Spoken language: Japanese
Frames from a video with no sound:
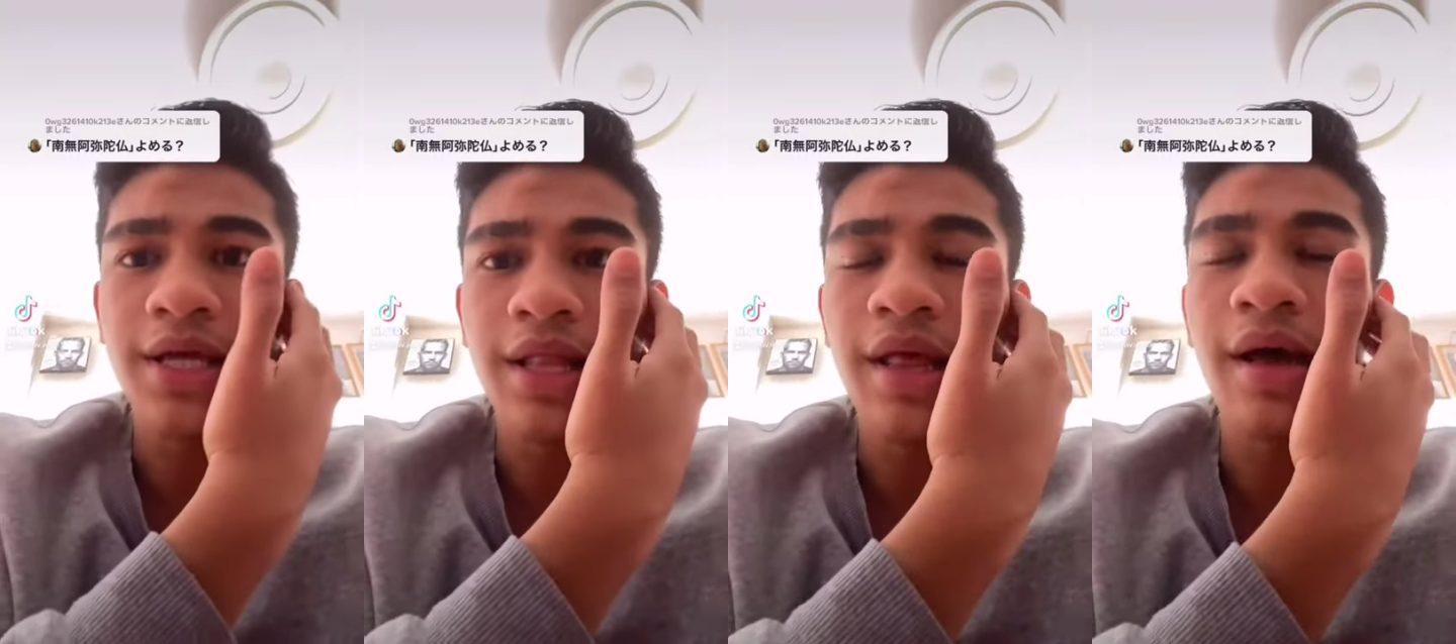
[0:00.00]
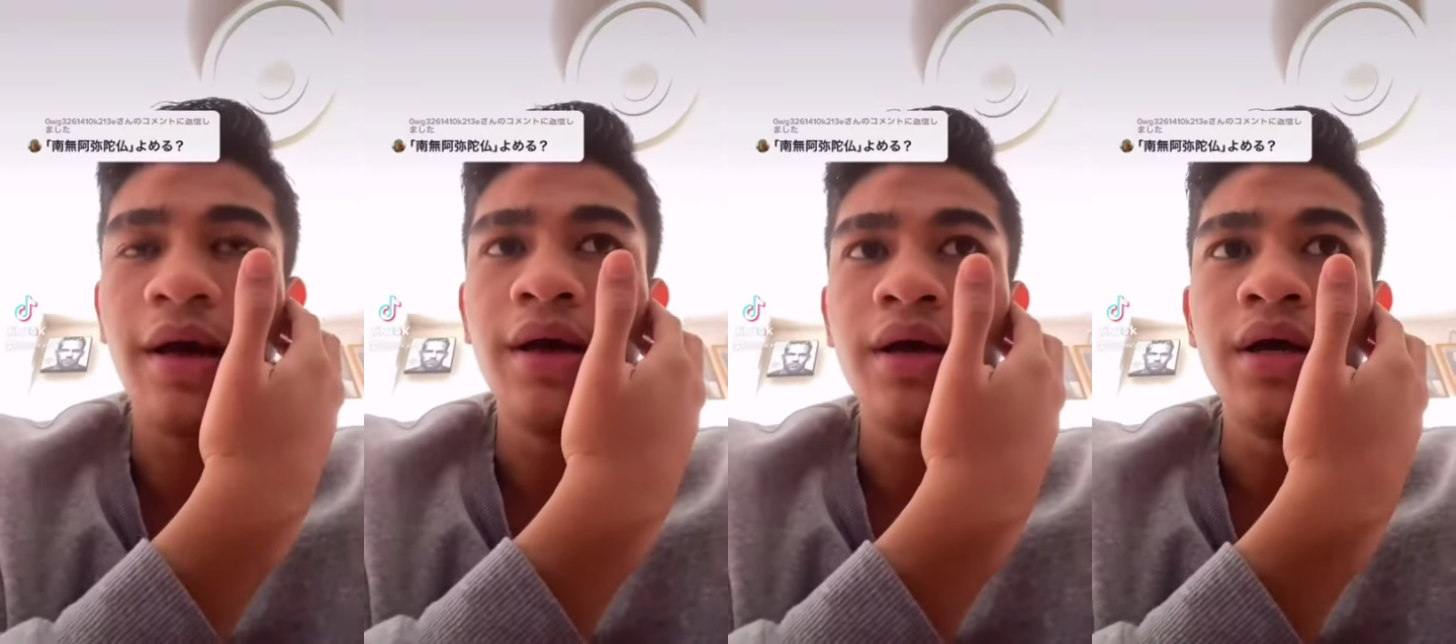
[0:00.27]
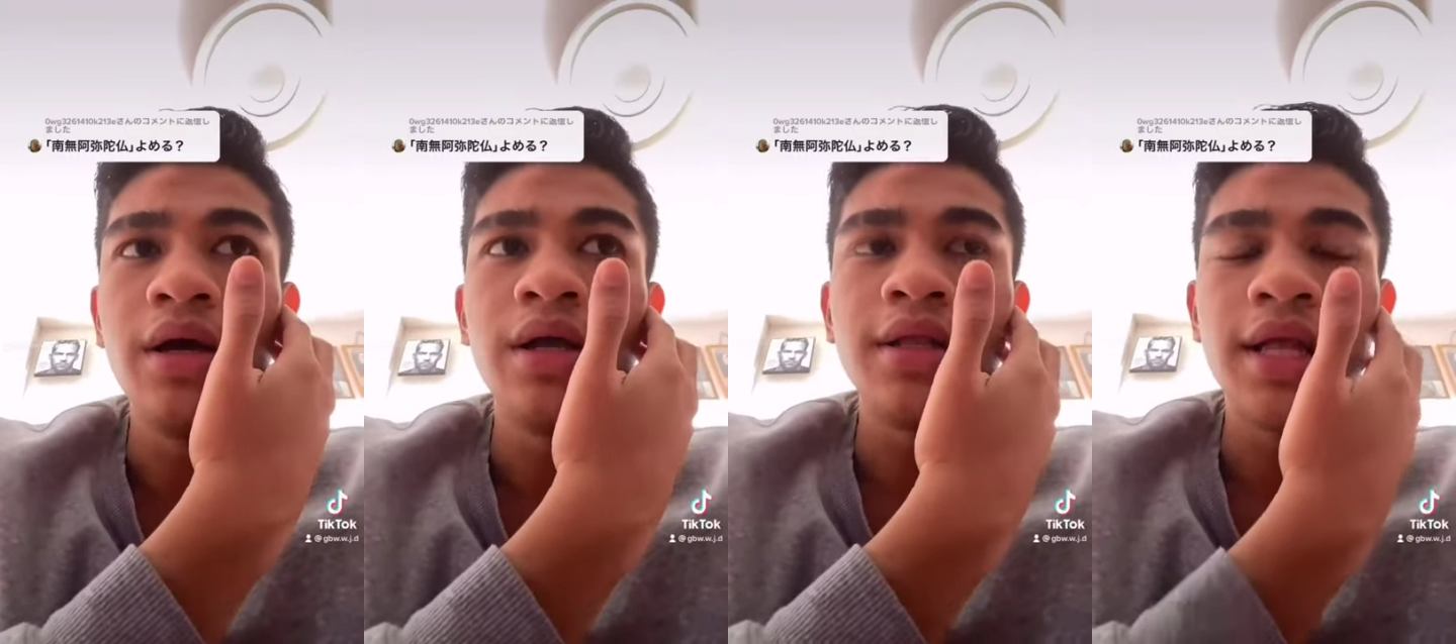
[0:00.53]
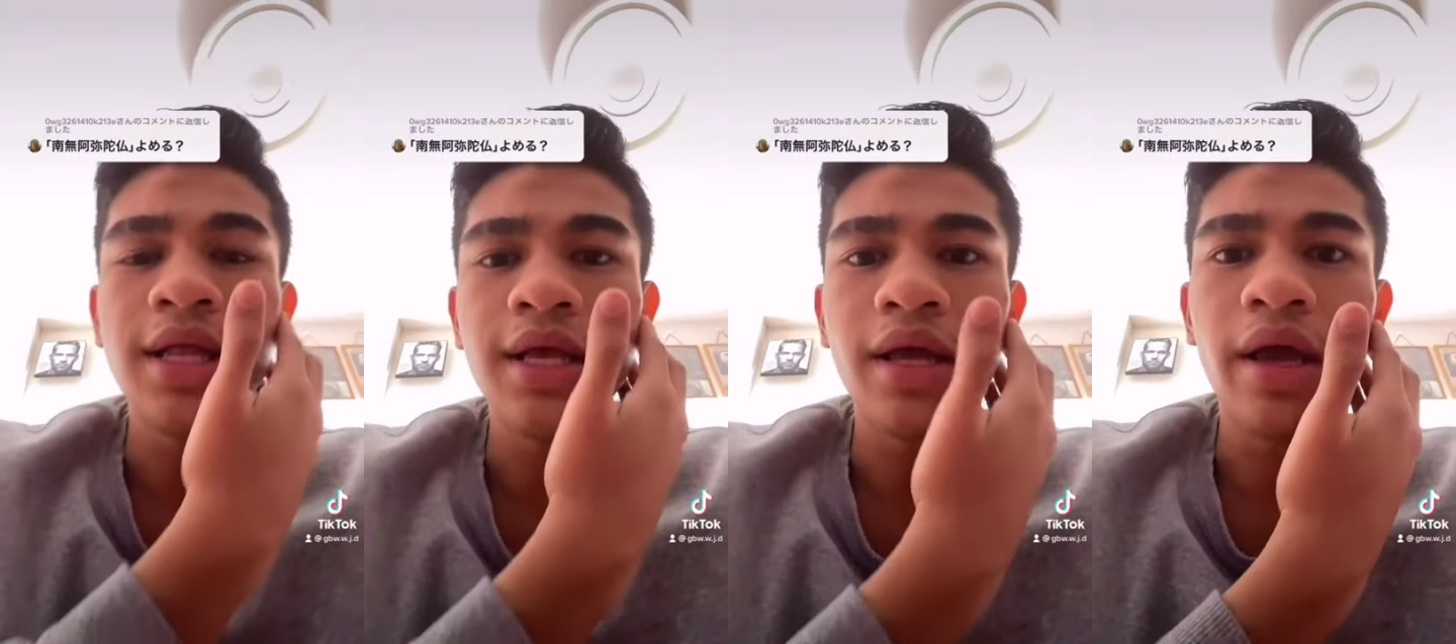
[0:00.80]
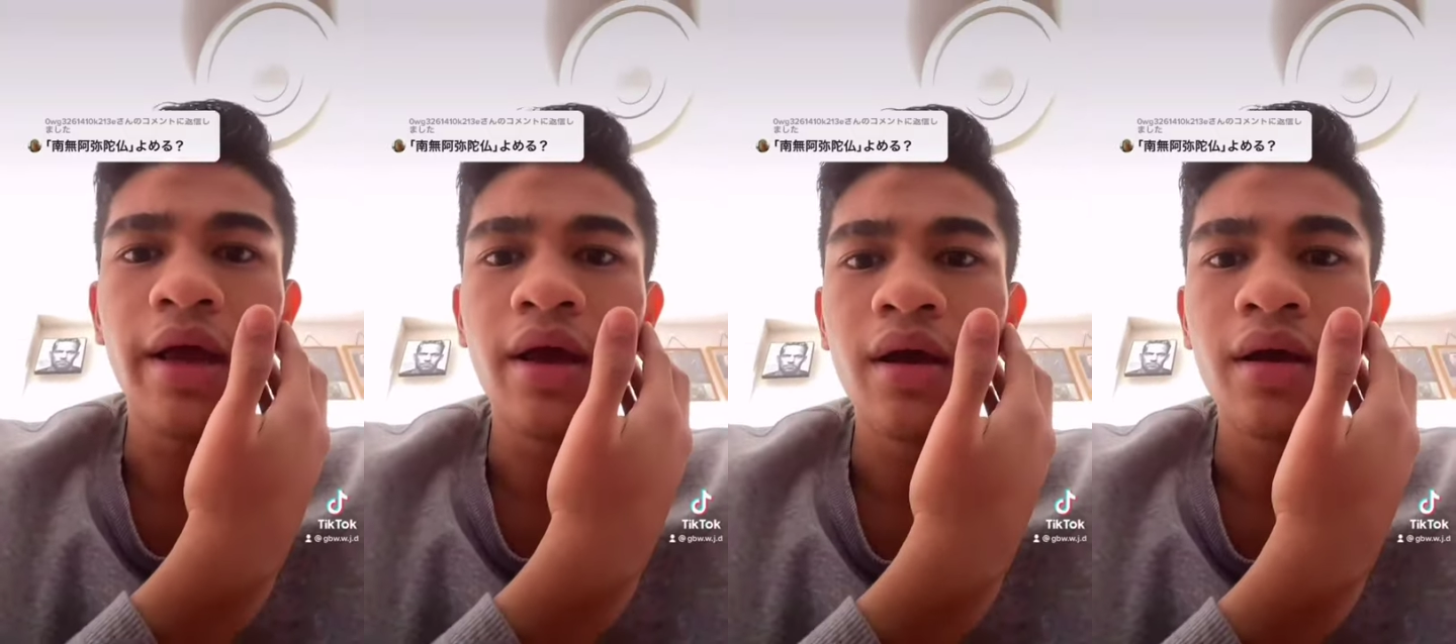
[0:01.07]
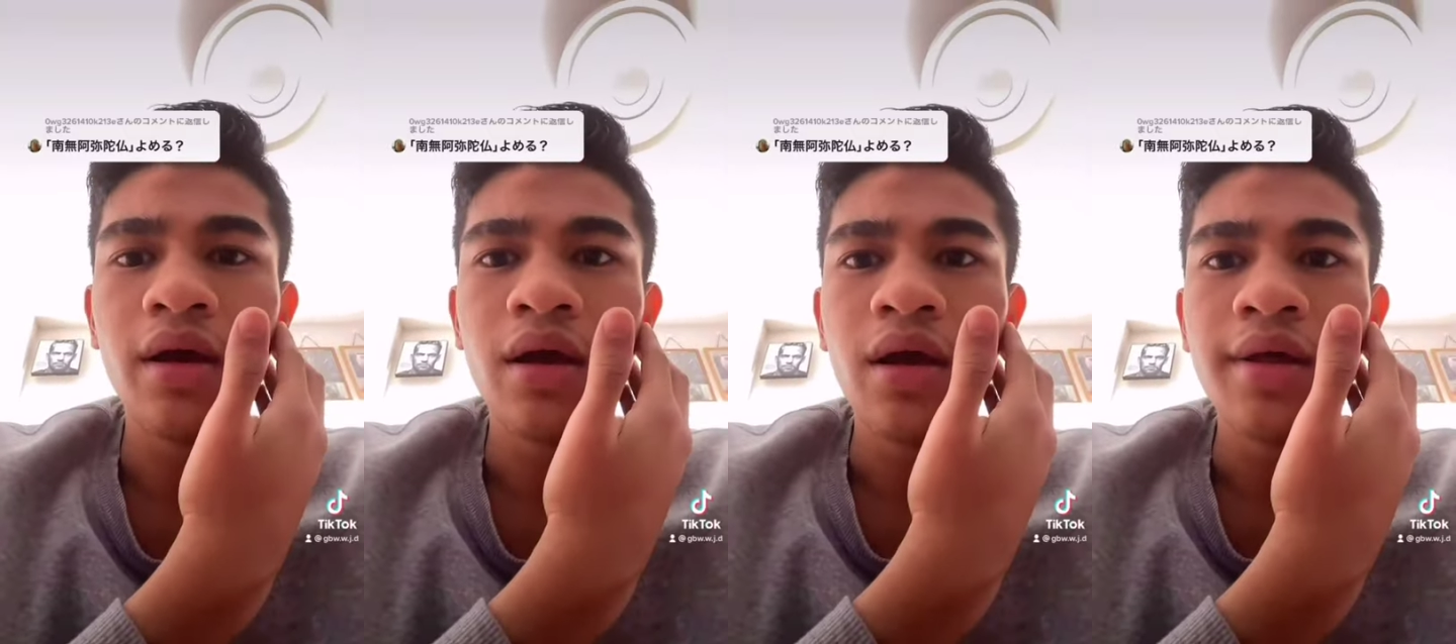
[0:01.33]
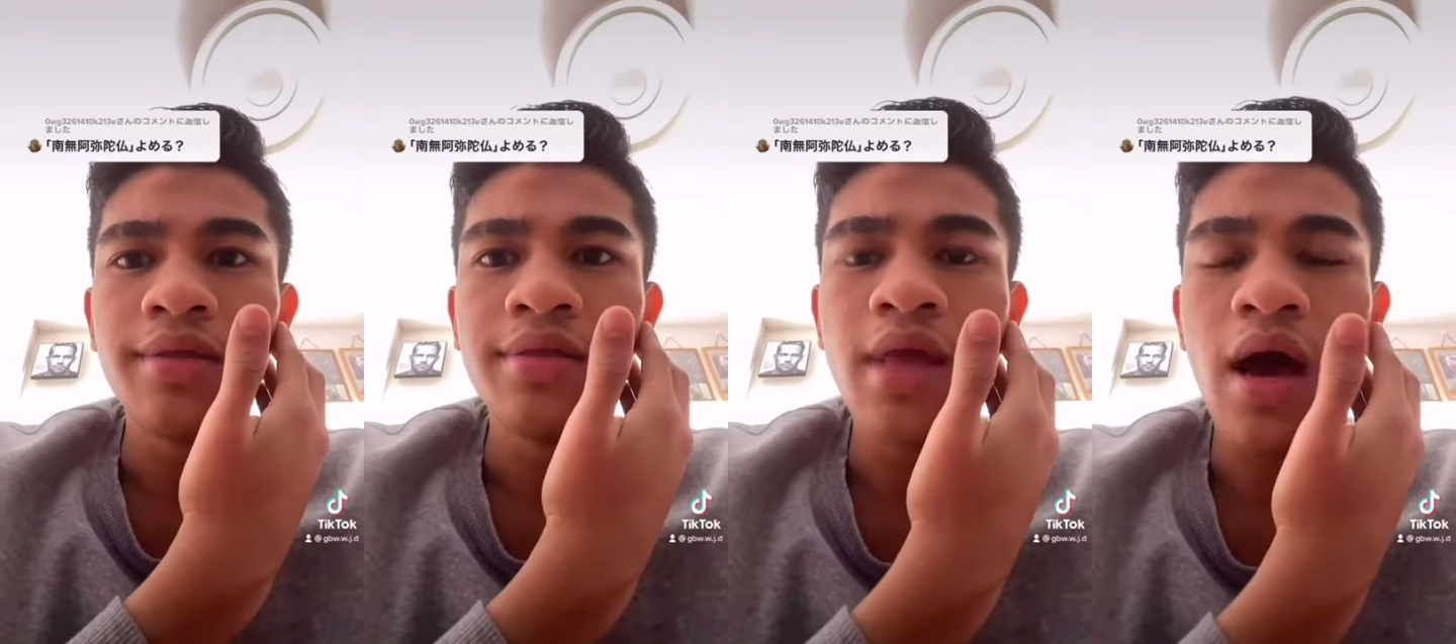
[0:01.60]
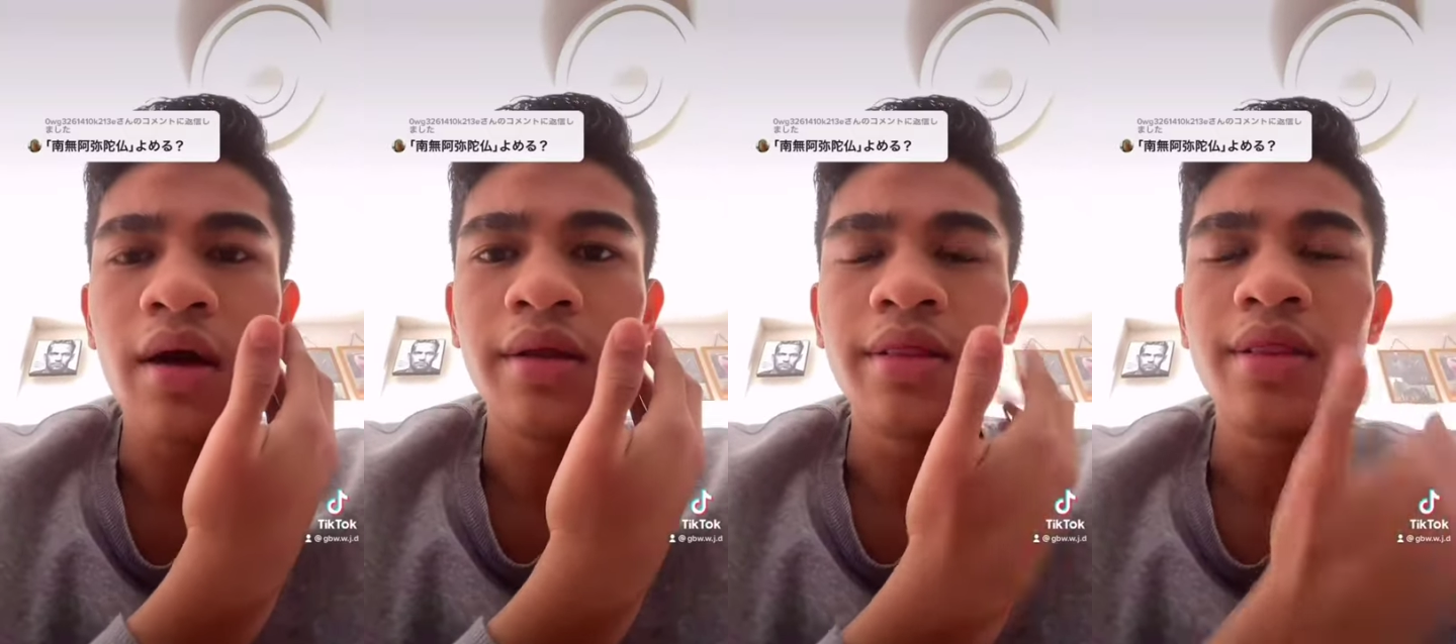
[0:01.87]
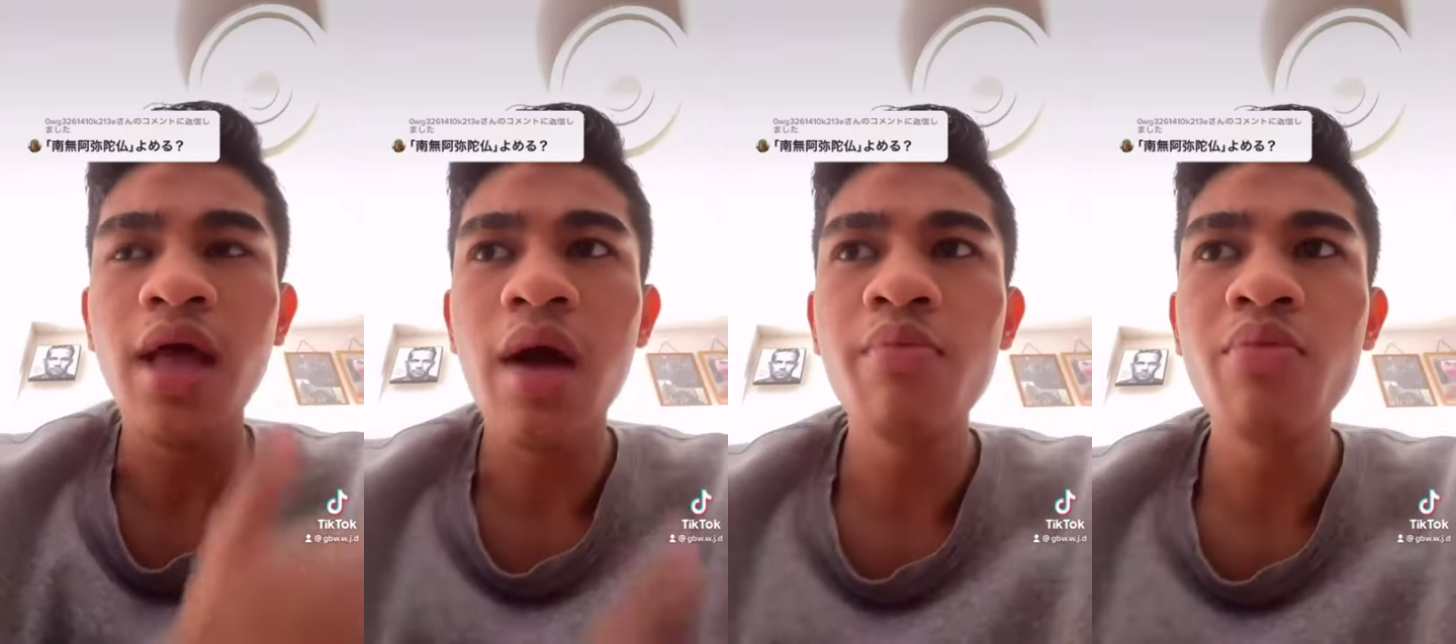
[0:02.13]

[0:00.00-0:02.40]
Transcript: なんだっけ。な、生